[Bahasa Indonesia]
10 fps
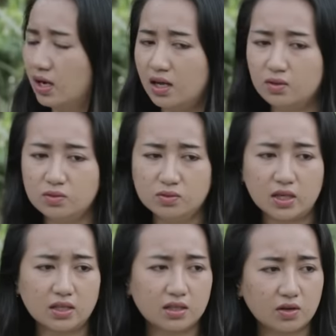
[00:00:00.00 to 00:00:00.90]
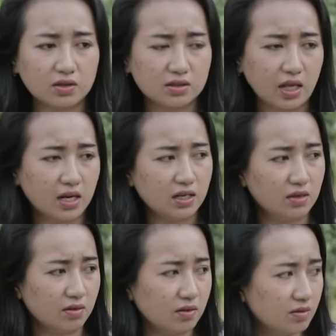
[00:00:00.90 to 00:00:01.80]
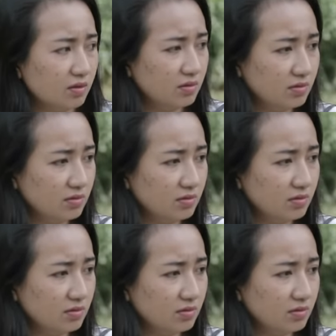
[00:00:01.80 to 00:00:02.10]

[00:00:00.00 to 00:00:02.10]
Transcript: alah nguyah dadak kon ngenteni lho. Lah